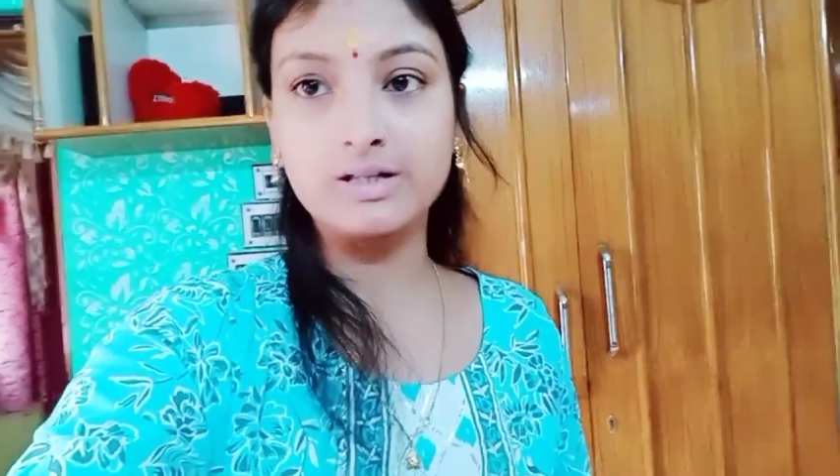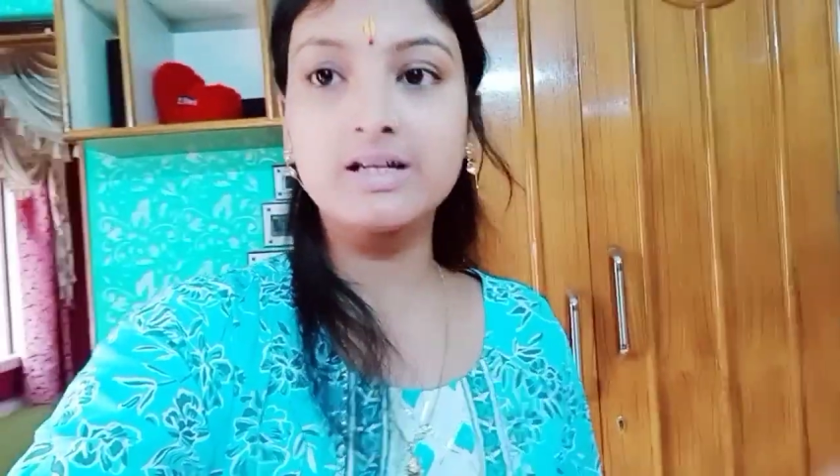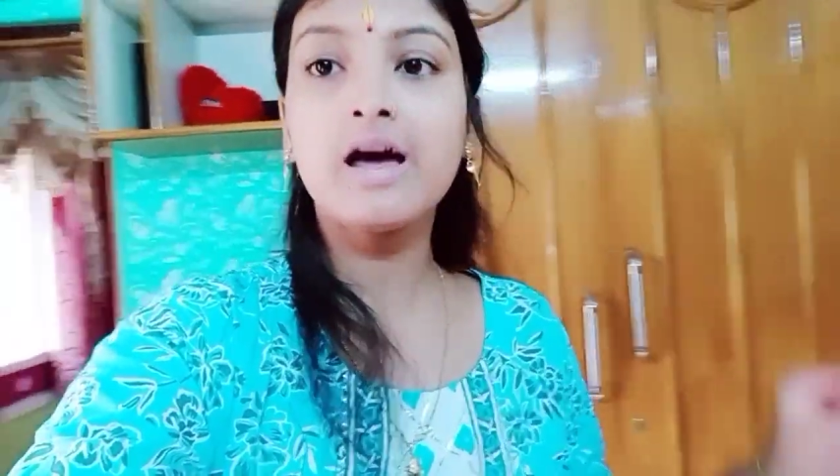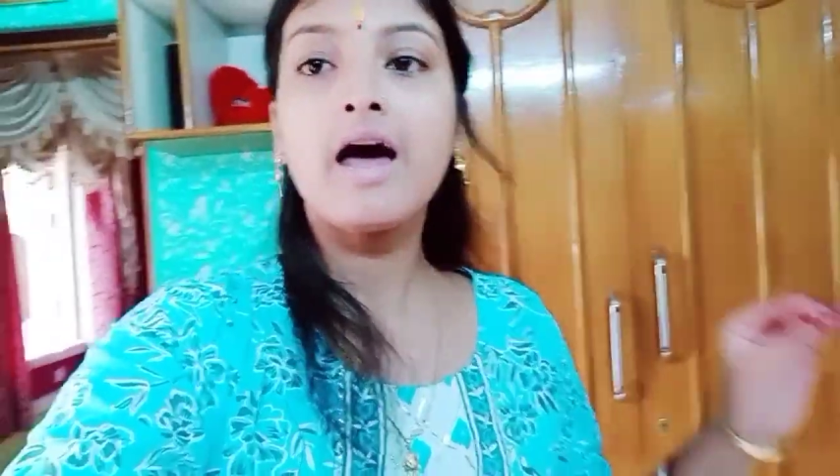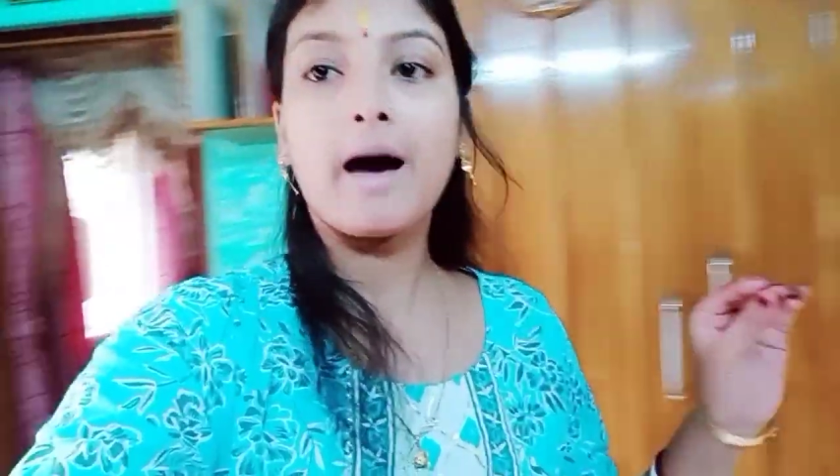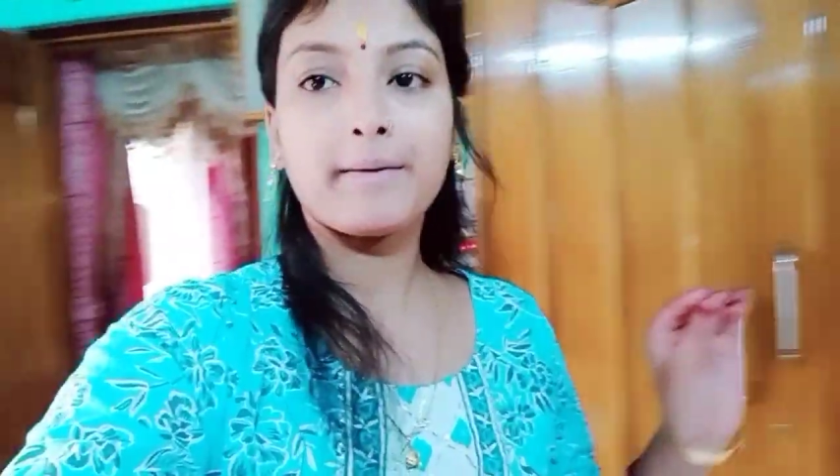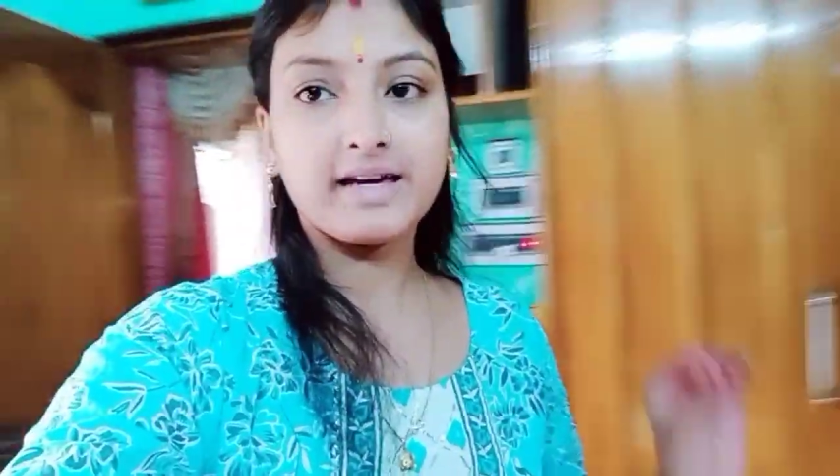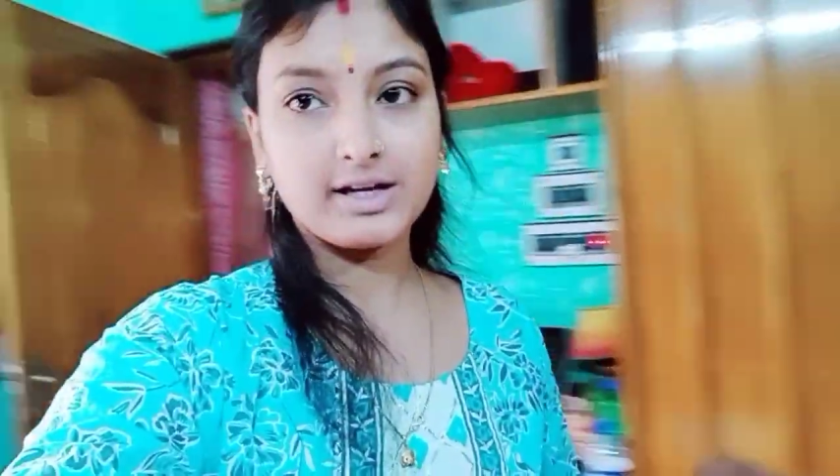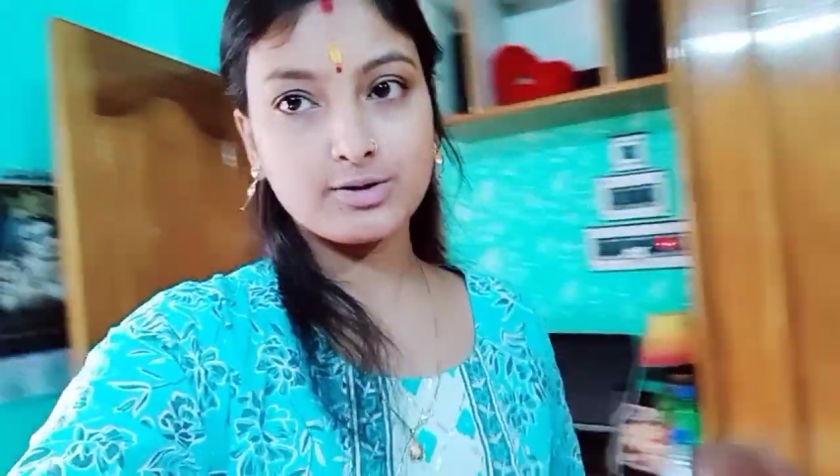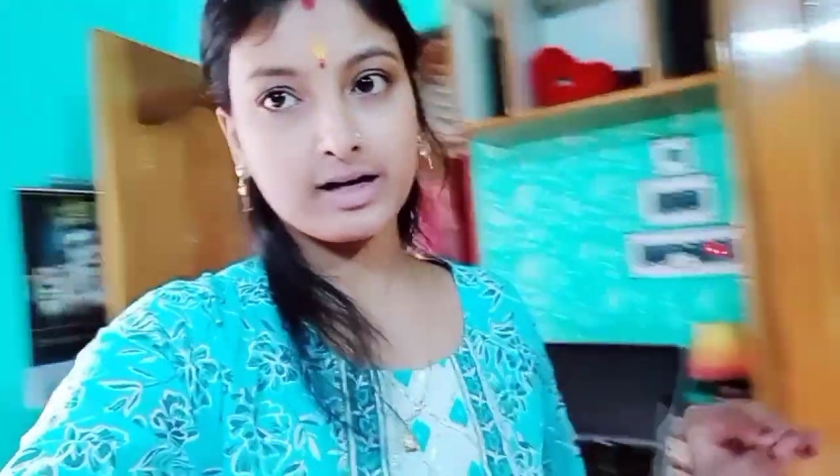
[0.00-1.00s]
করেছি
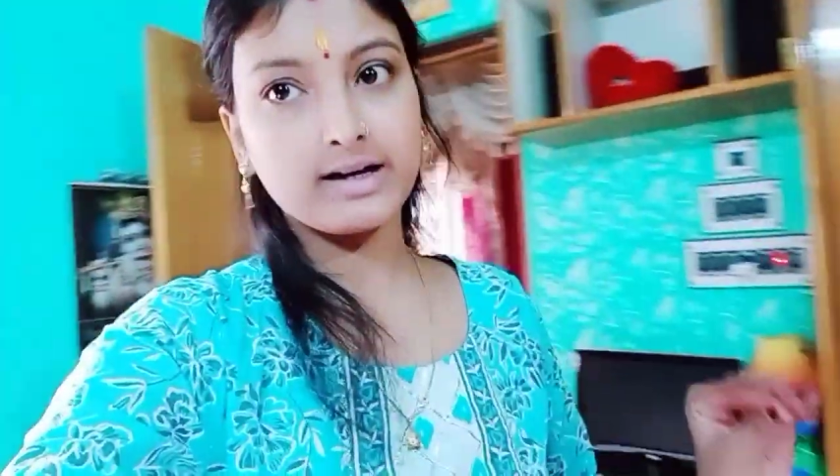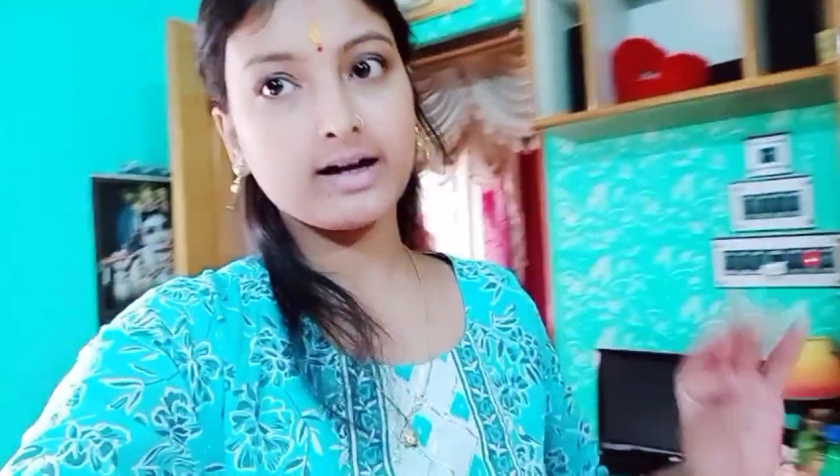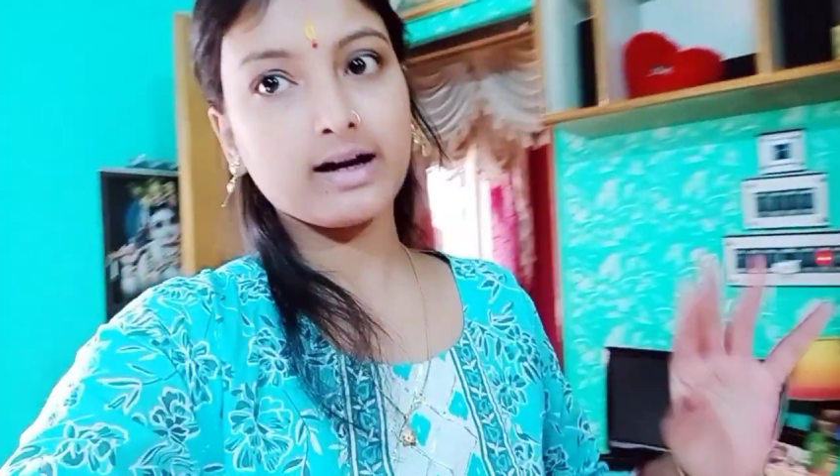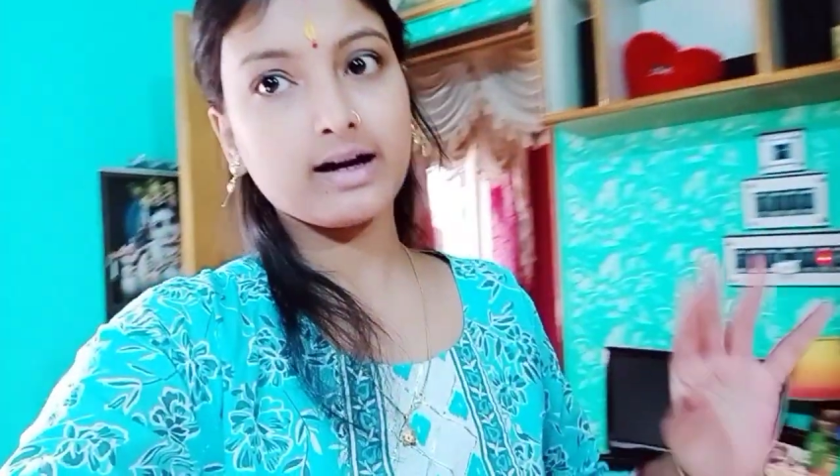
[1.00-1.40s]
আমি কিছু জানি না